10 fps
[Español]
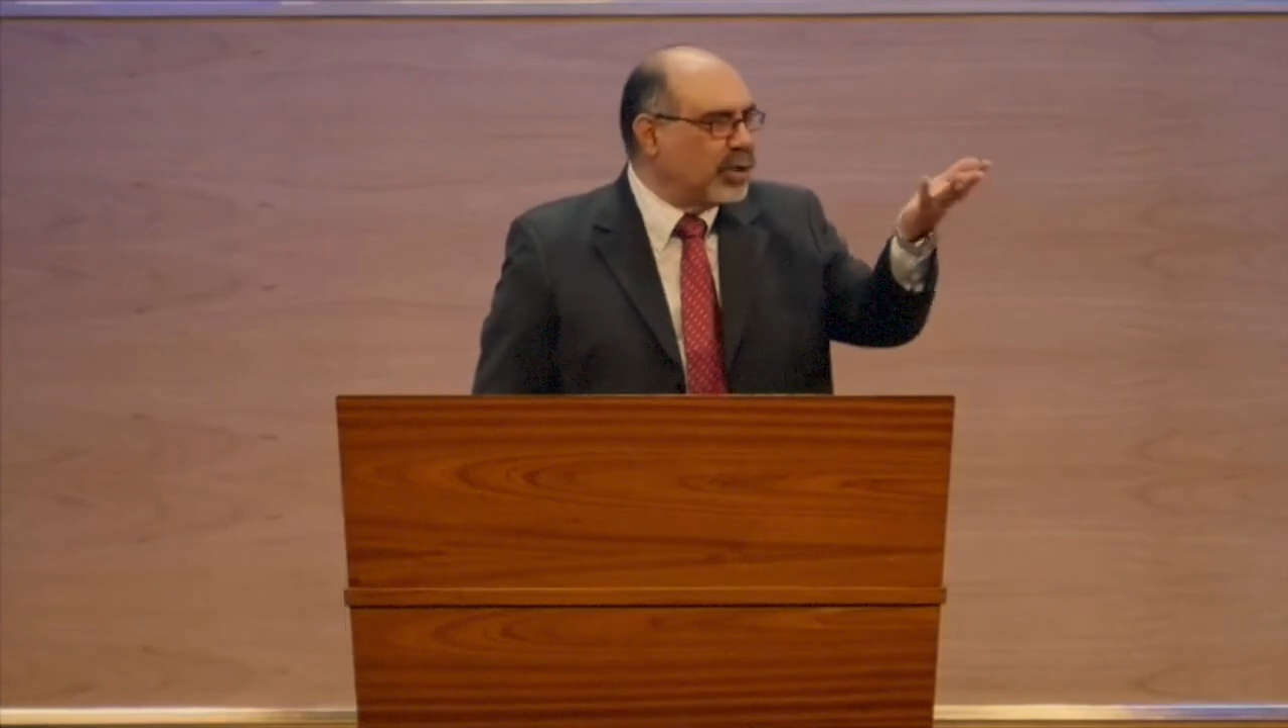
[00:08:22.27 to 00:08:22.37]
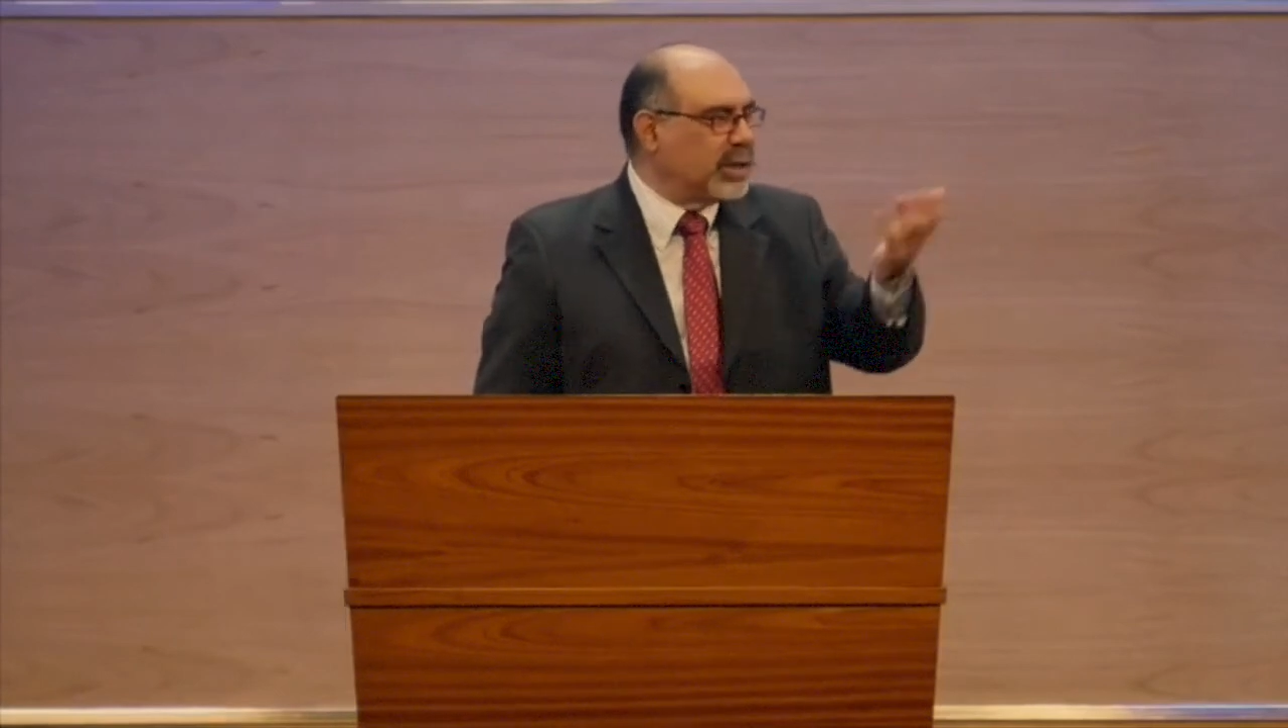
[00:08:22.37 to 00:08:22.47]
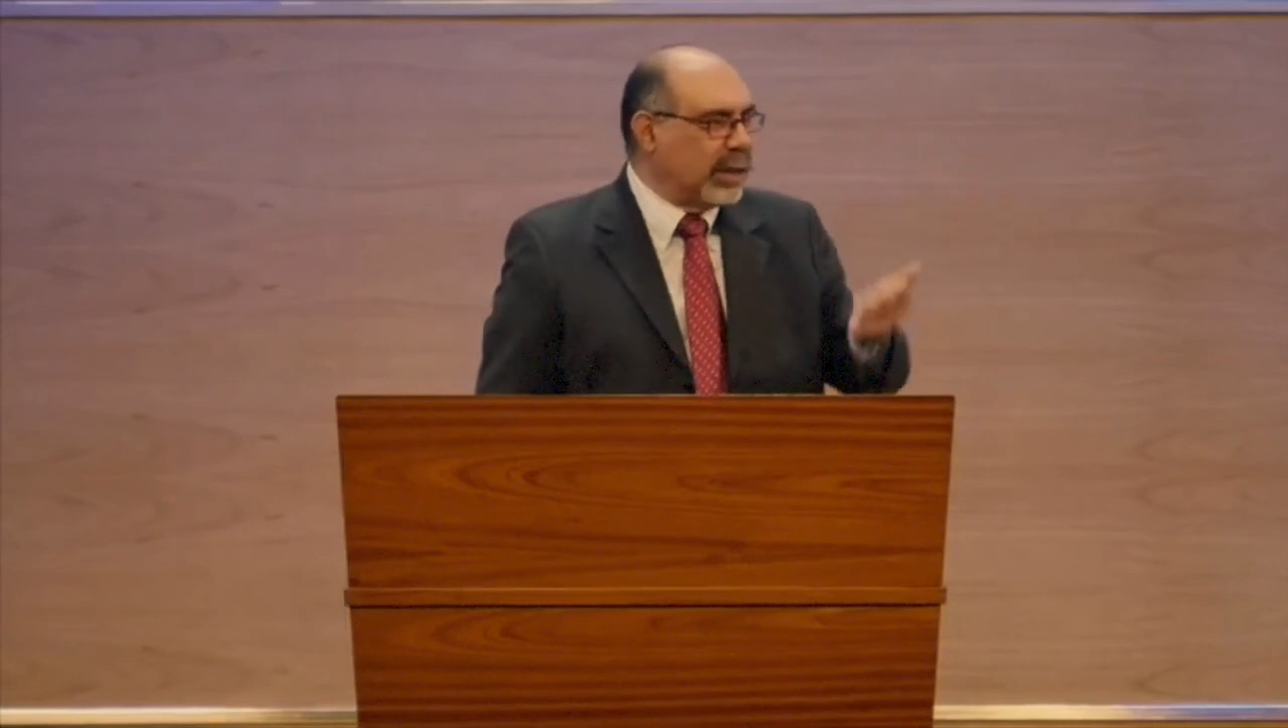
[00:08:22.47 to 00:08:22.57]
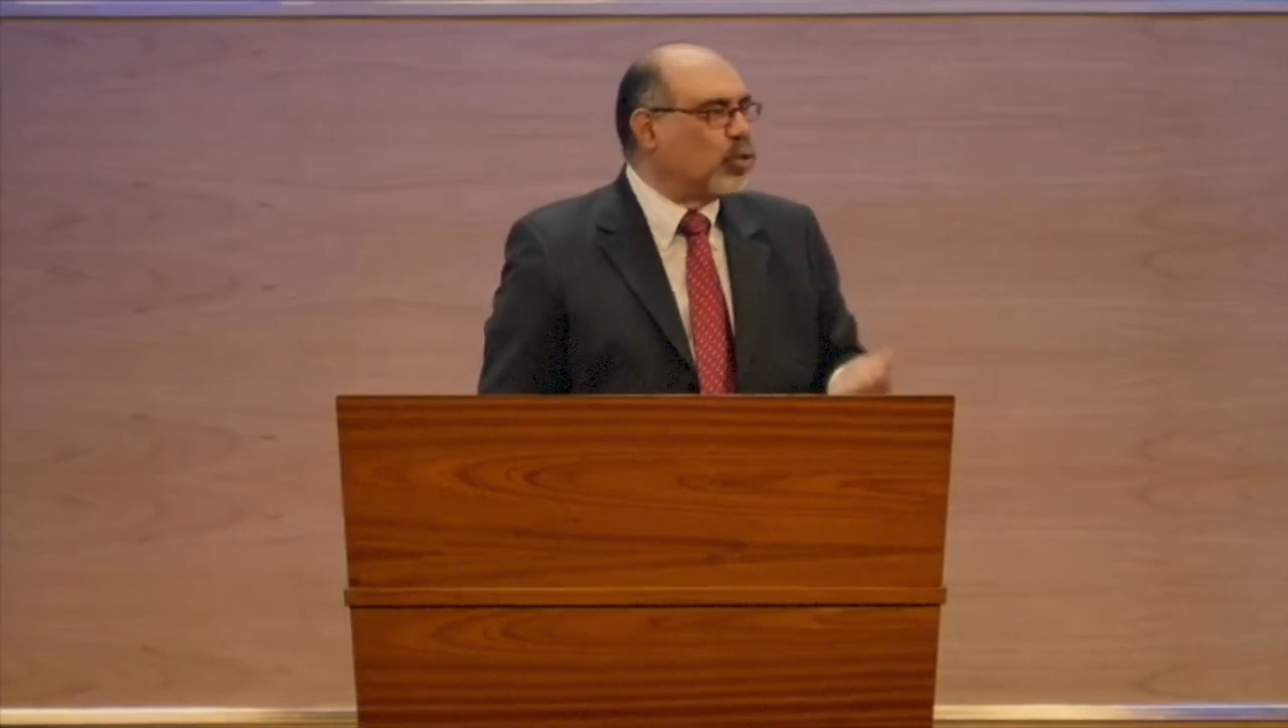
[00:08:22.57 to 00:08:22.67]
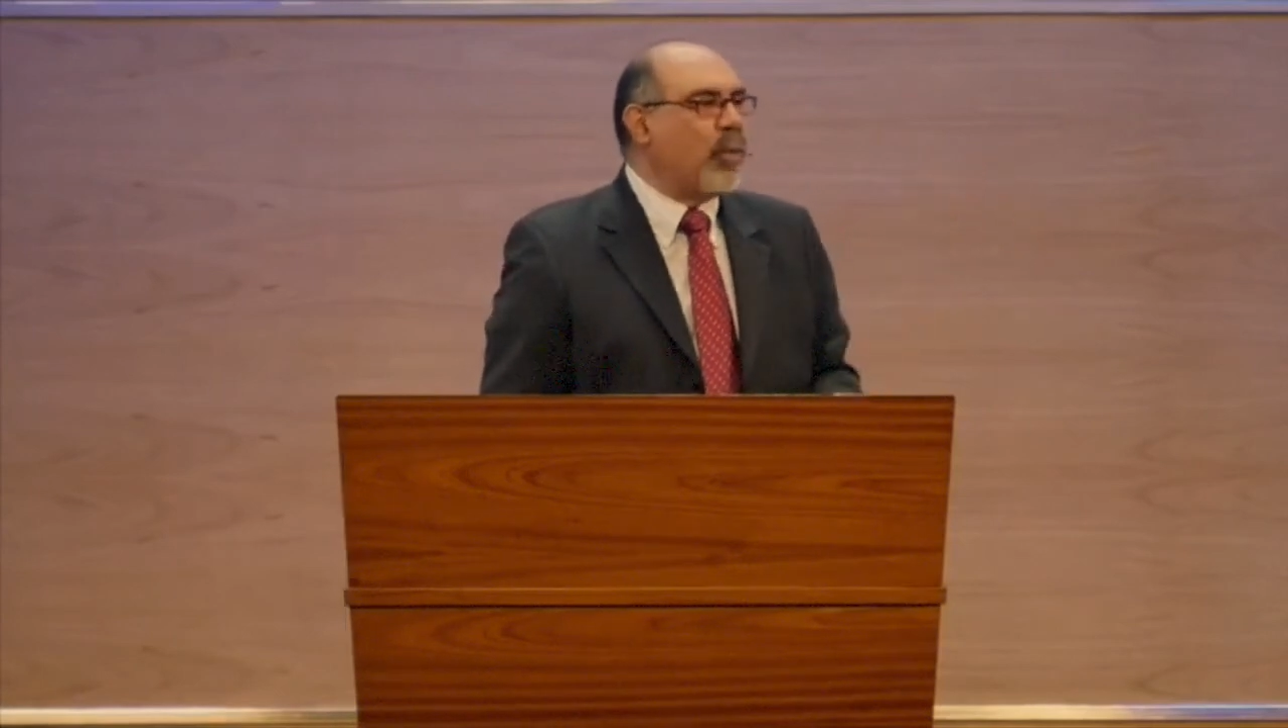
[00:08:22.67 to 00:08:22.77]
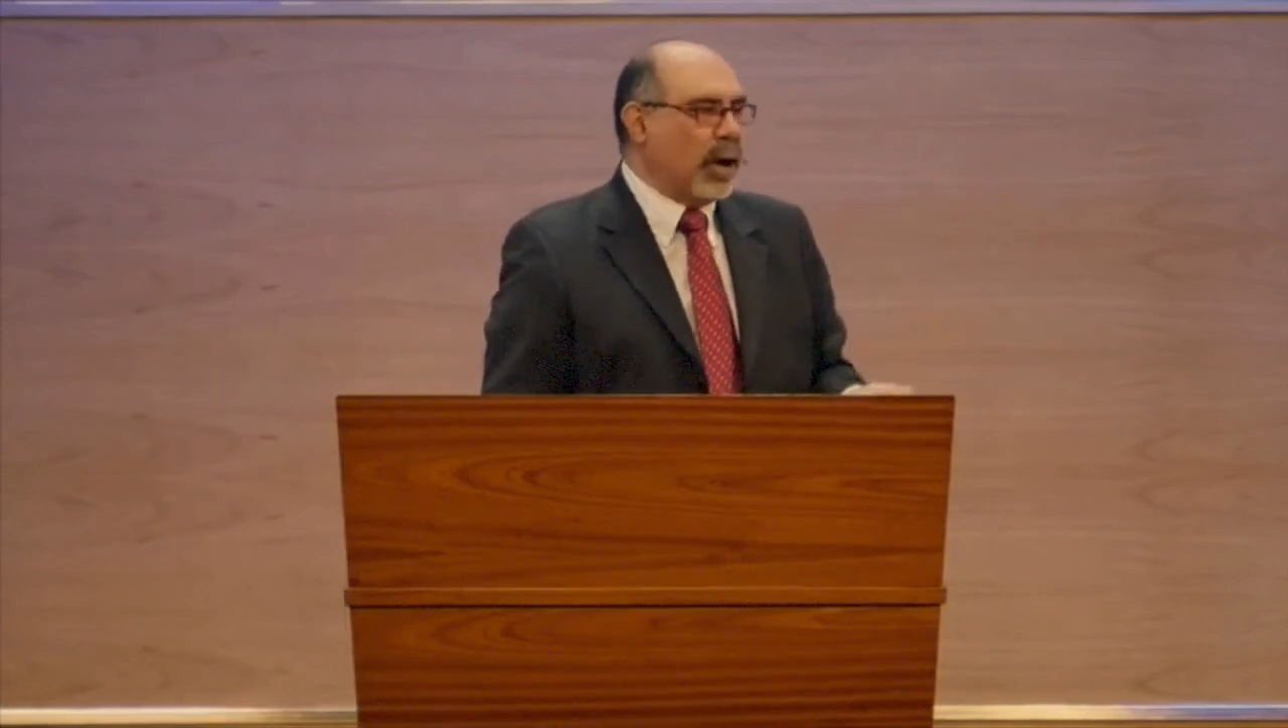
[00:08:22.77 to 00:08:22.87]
valores.